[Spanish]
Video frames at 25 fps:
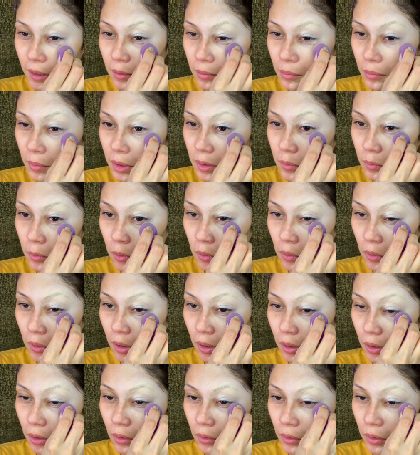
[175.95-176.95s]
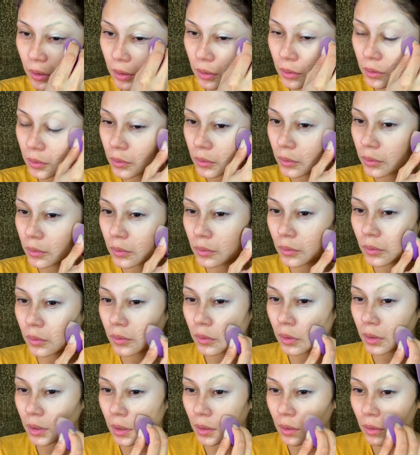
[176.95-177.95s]
el mismo corrector en
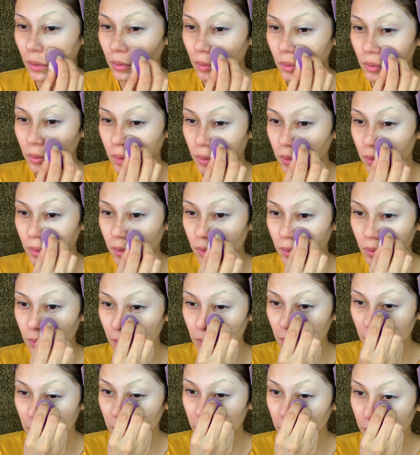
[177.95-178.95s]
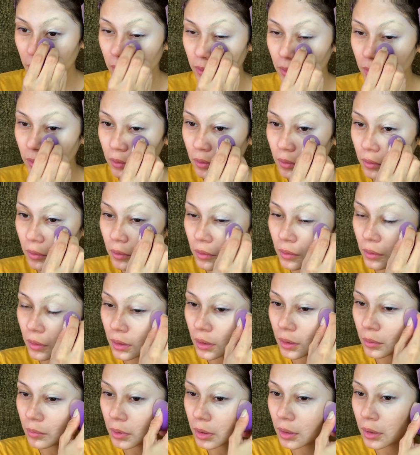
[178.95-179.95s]
todo el rostro. Bueno, en todo no,
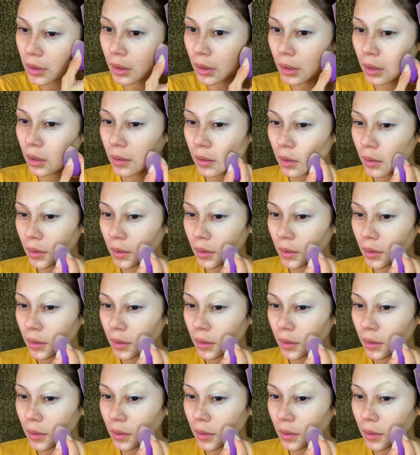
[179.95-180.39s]
en la mitad.